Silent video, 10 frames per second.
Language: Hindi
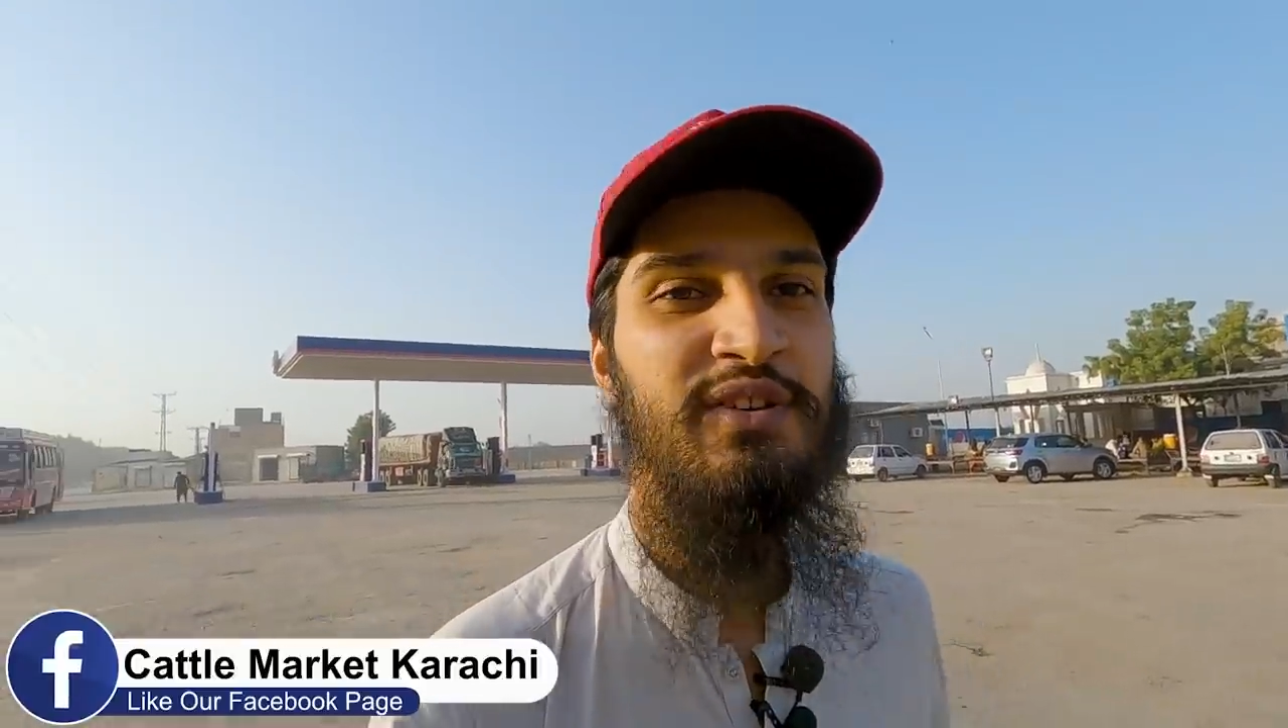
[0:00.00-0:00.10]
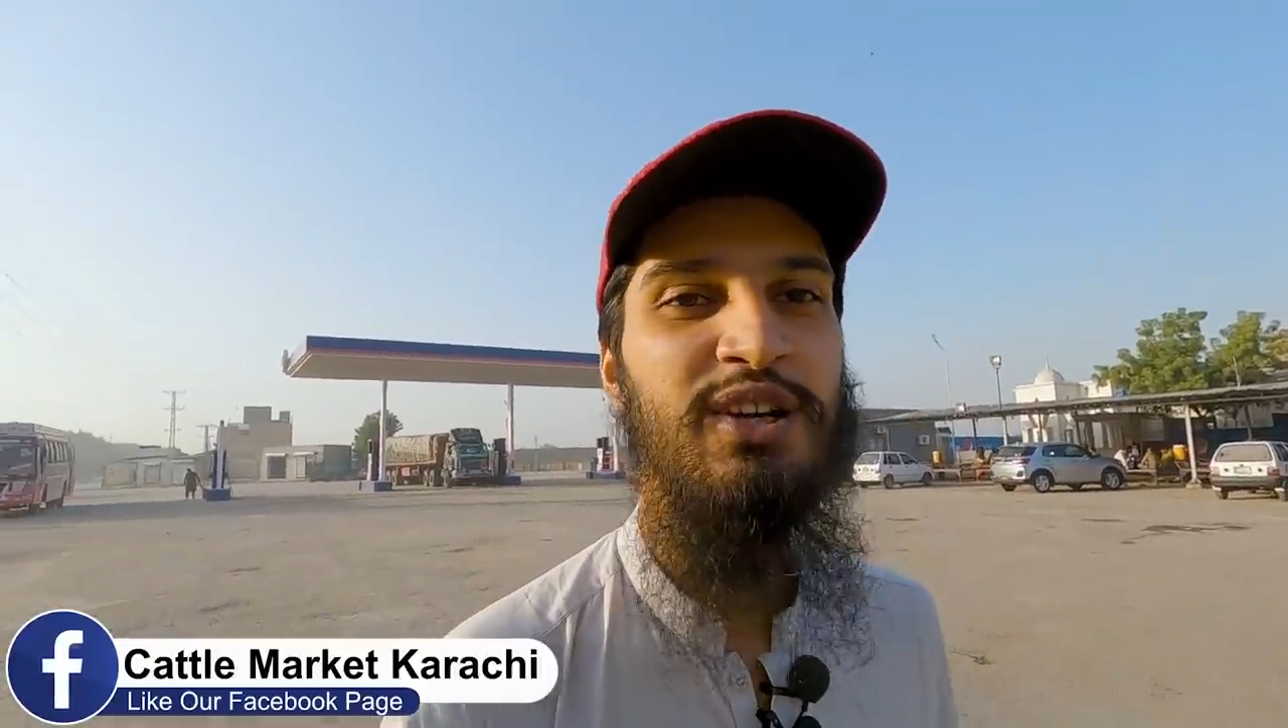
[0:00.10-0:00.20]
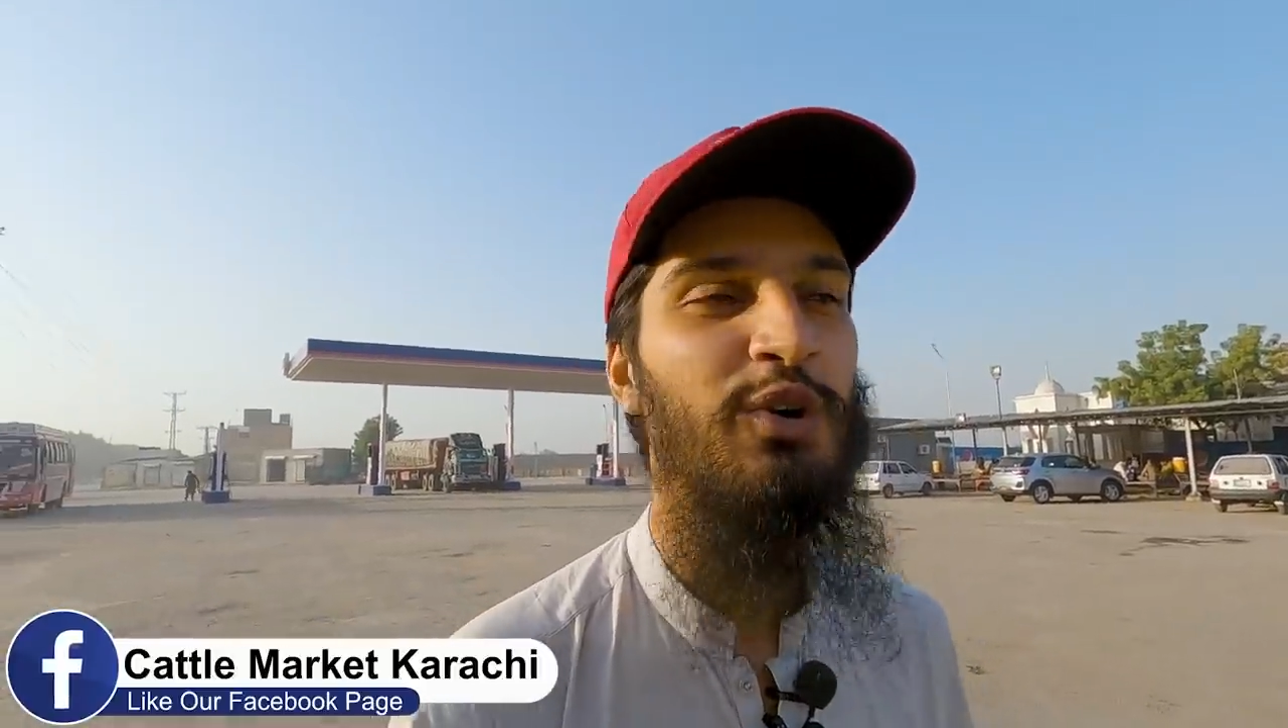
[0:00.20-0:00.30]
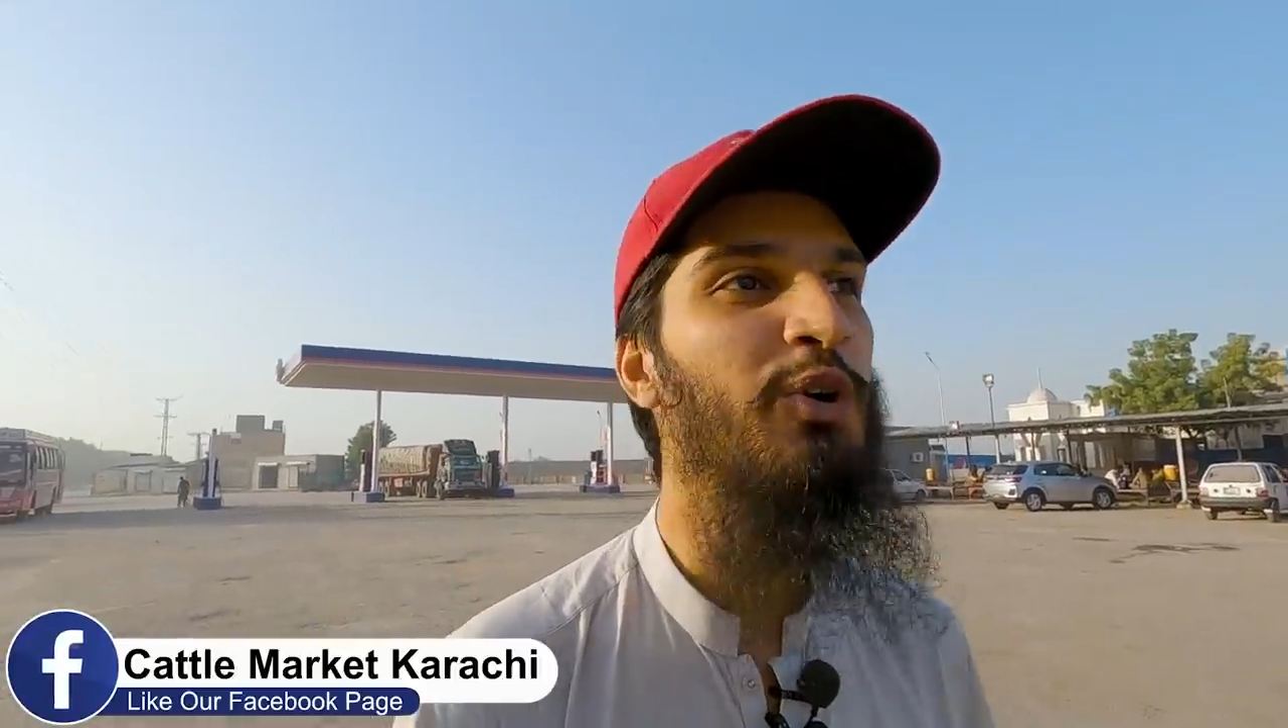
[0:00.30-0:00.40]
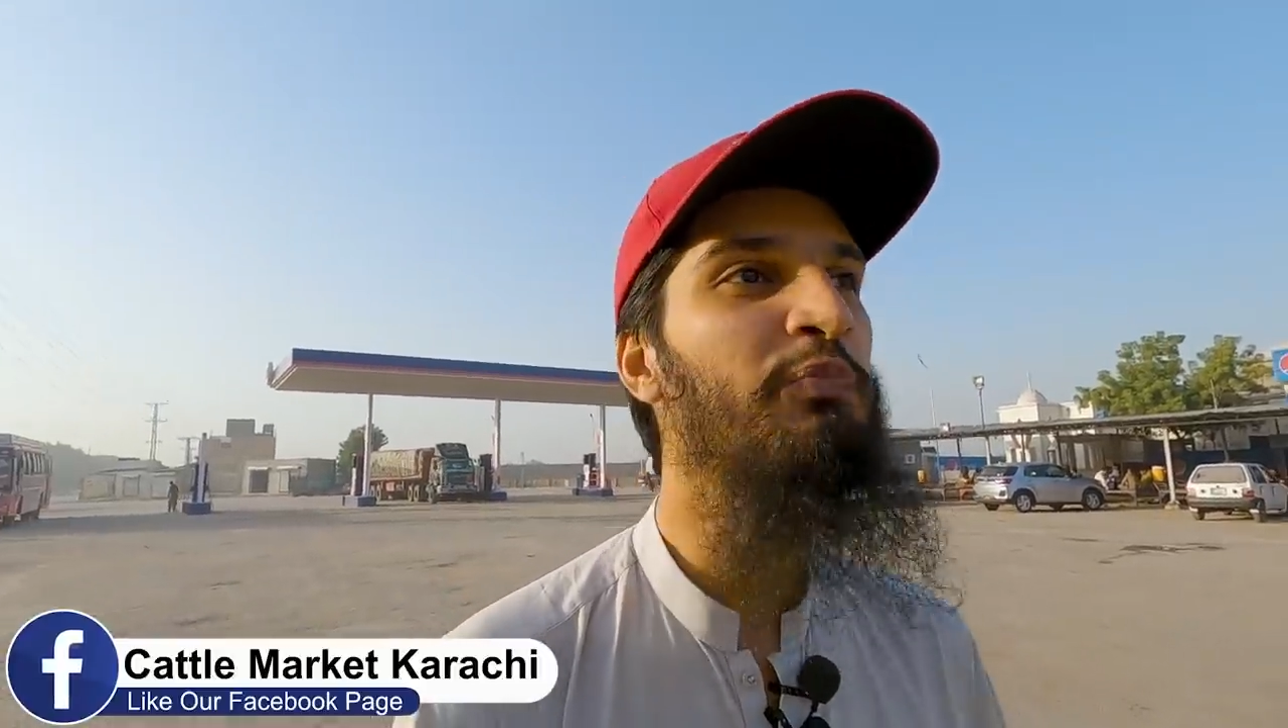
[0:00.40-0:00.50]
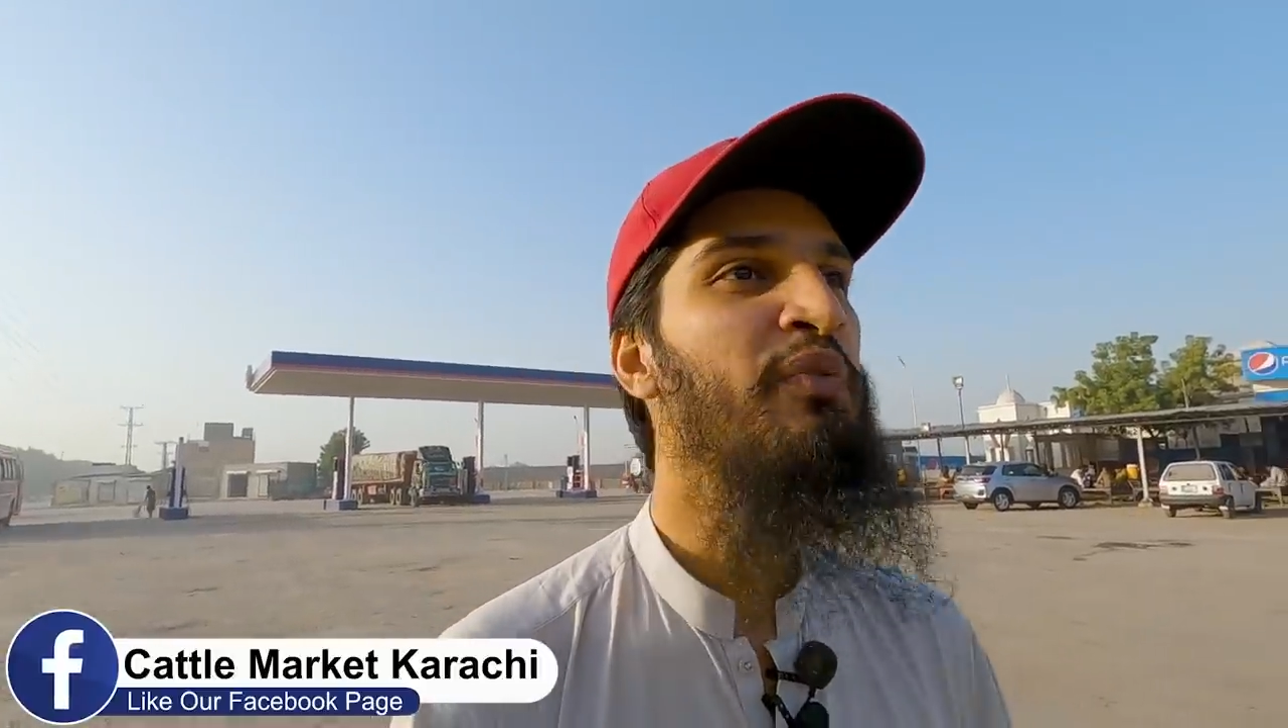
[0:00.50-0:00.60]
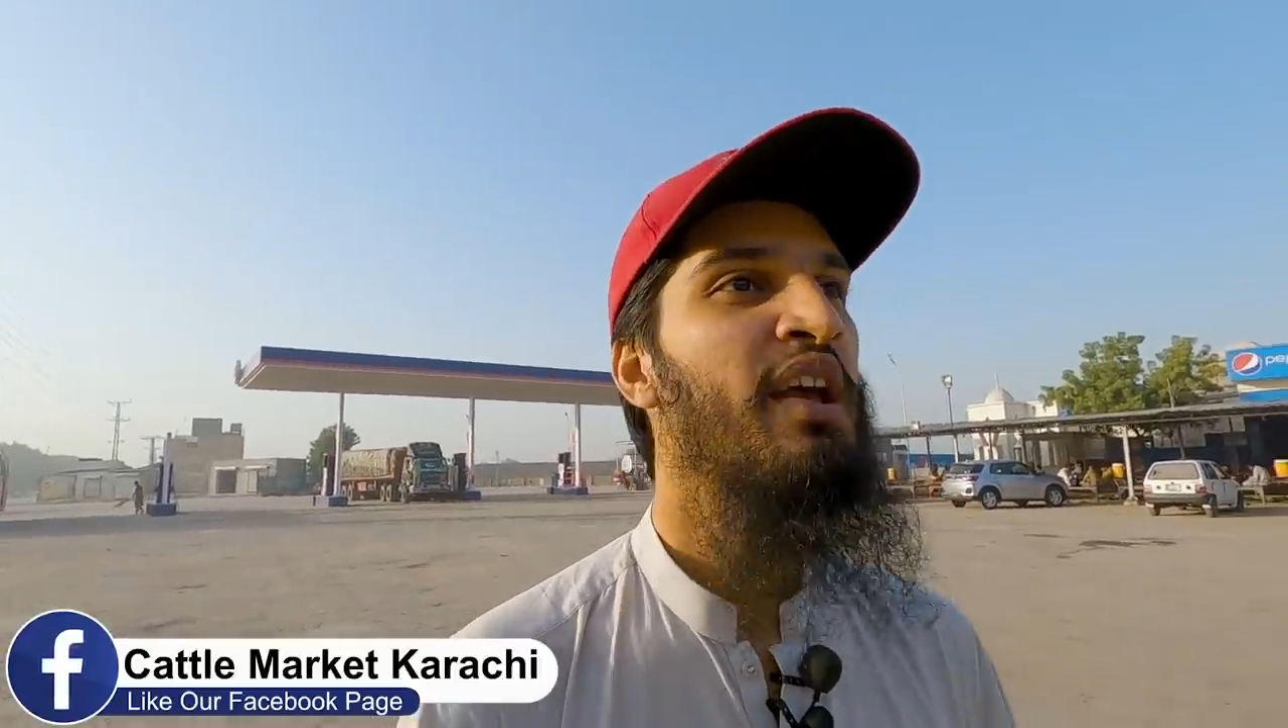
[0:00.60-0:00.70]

फील हो